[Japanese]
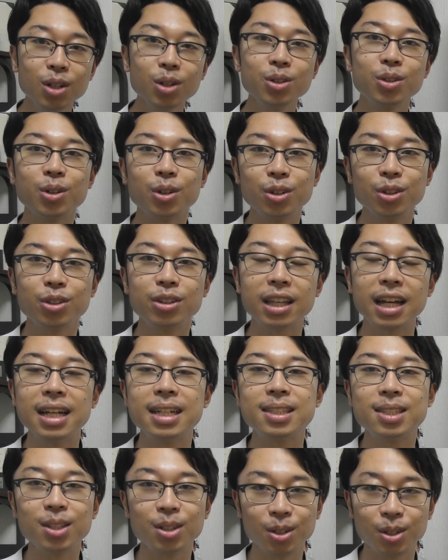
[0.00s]
今日のこの
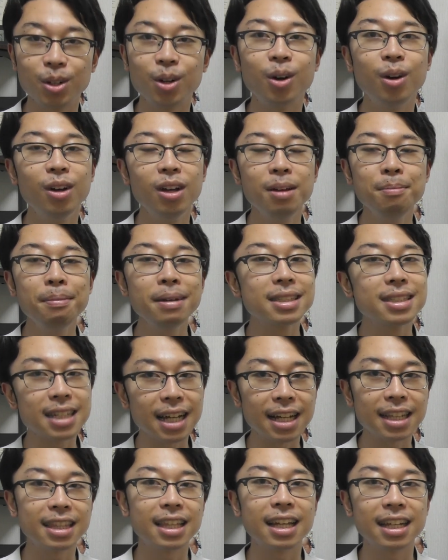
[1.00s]
体操をまず
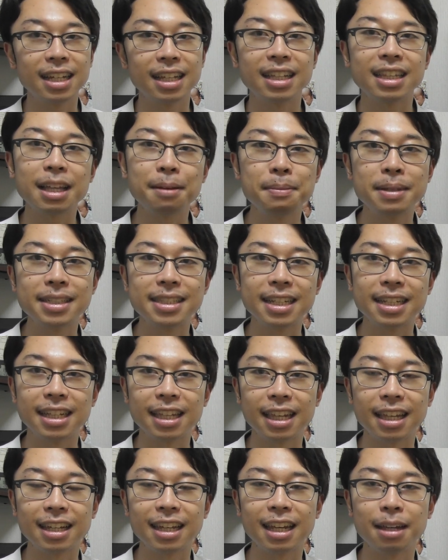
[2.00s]
簡単に試してい
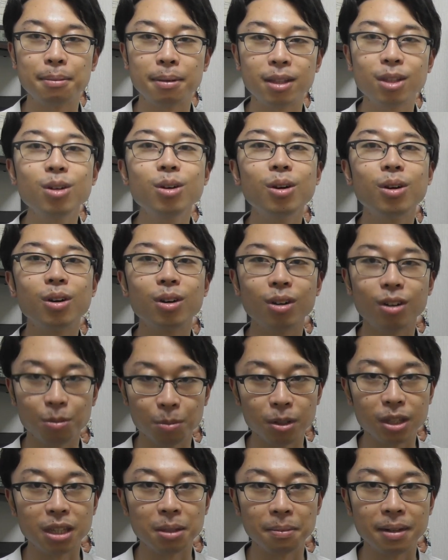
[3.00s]
ただければと
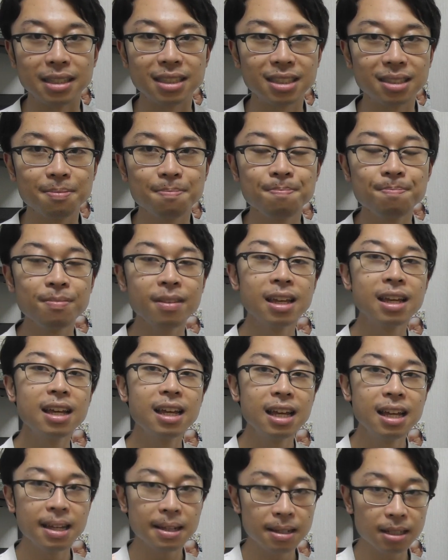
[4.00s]
思ってます。
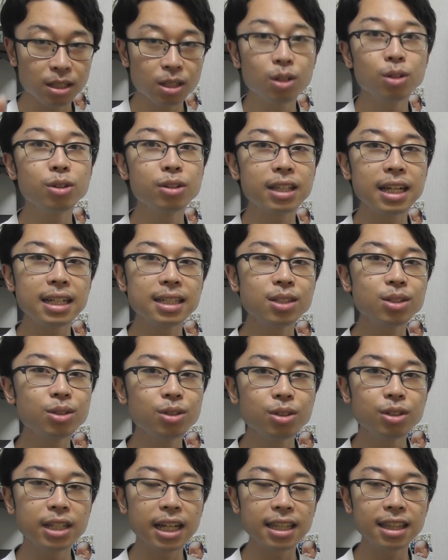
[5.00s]
この体
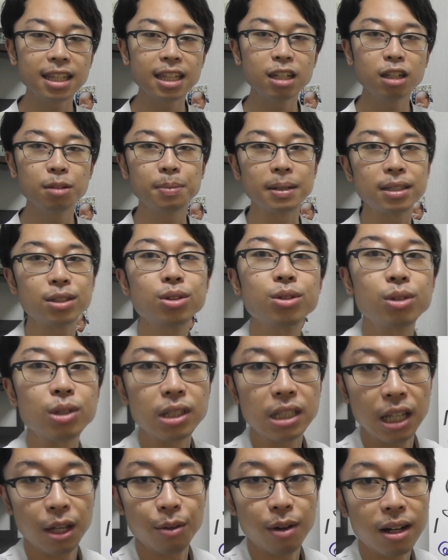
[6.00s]
操をやっていく場所と
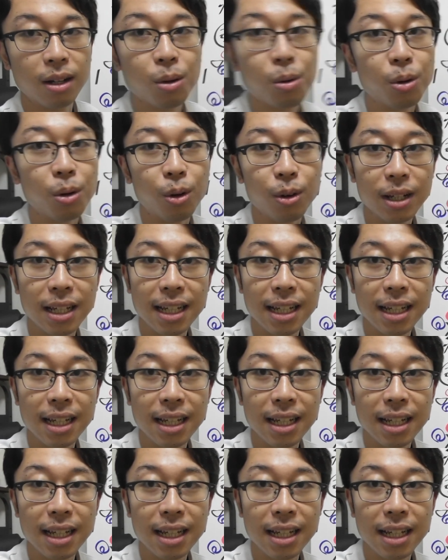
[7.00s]
しては、ここ、